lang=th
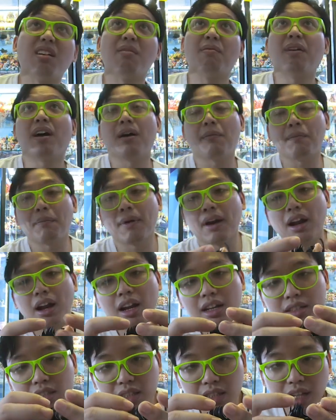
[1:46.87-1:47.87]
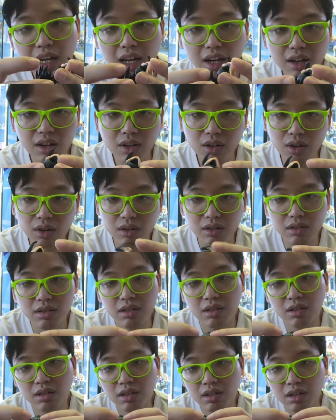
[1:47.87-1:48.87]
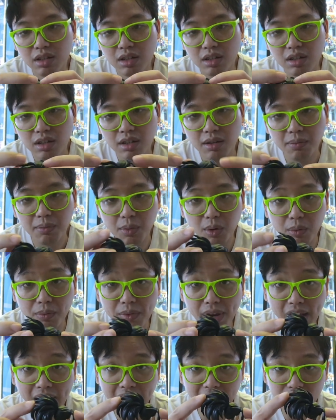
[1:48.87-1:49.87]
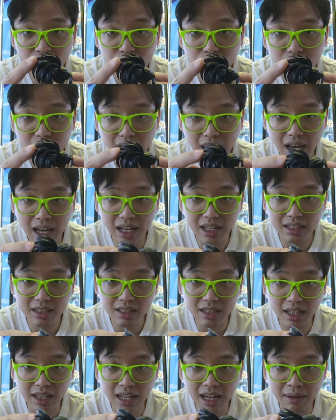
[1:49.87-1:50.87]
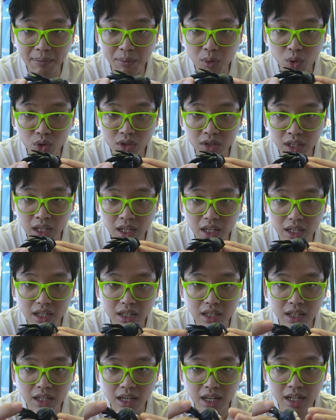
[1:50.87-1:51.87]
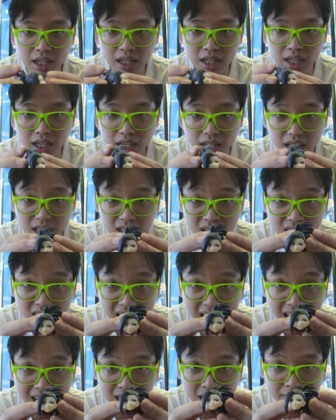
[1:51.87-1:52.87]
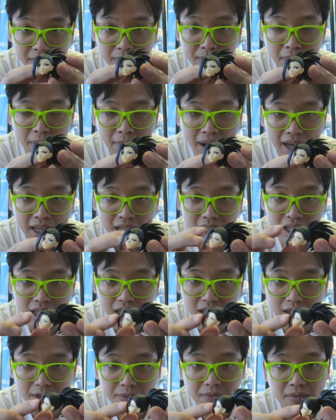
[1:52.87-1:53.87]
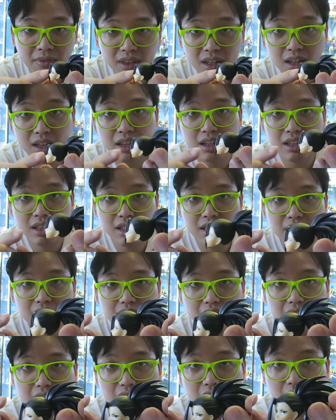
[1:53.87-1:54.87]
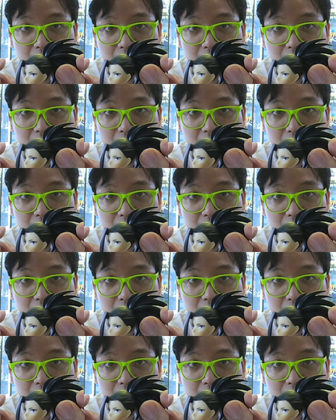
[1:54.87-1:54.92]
มาเป็นลักษณะของผมยาวอ่าสีดำปกติอันนี้หน้าจะเป็นประมาณนี้อ่า